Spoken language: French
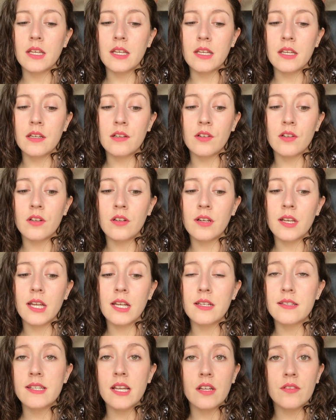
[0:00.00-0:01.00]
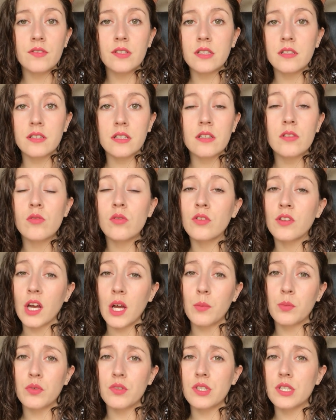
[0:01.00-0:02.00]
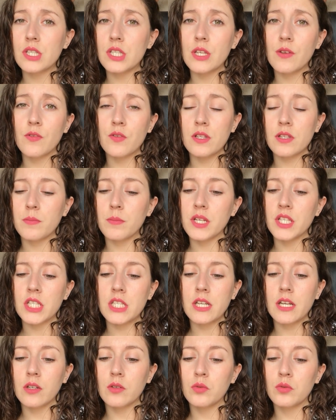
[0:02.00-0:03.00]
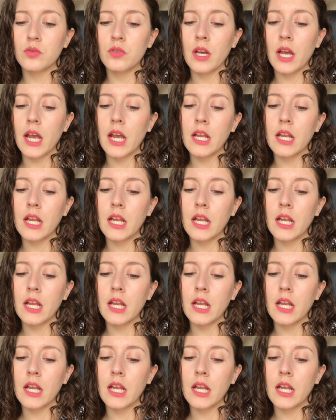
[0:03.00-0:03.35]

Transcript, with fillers: Et, euh, et, les avis étaient ultra positifs sur cette machine à coudre.